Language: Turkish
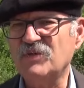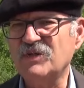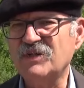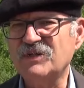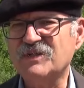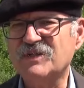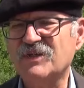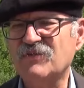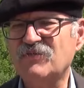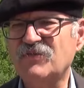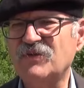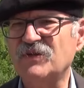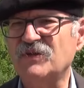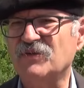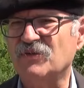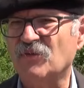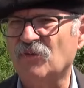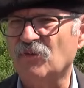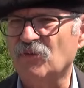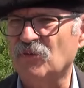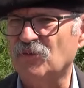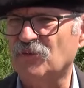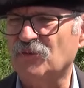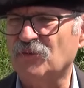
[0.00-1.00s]
bir defin
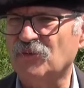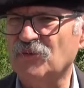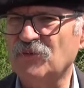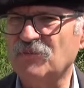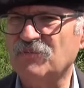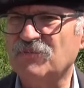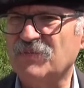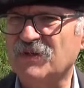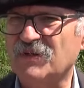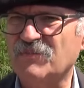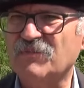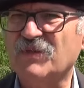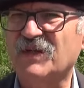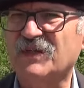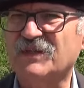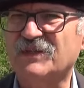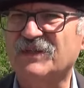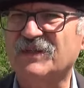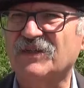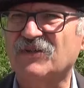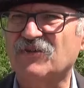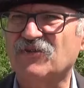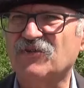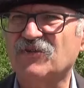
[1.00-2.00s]
olduğunu
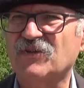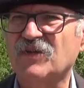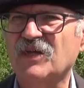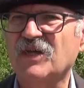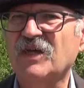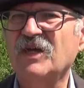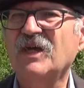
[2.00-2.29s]
bilmekteyiz.